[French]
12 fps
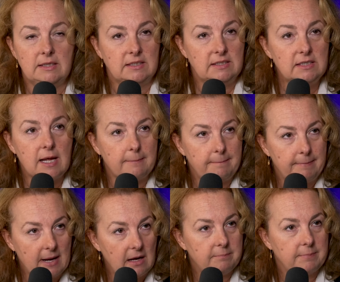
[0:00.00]
qui n'a
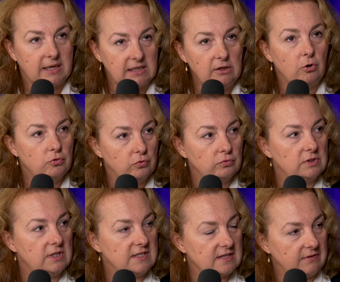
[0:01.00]
pas pris en
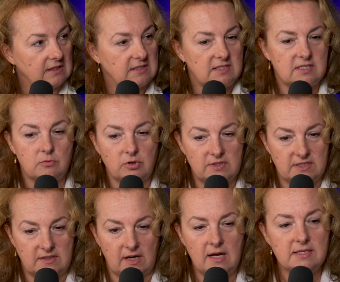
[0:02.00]
compte les avertissements,
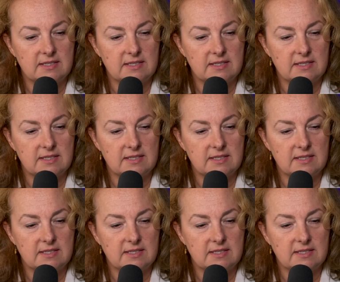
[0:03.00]
etc.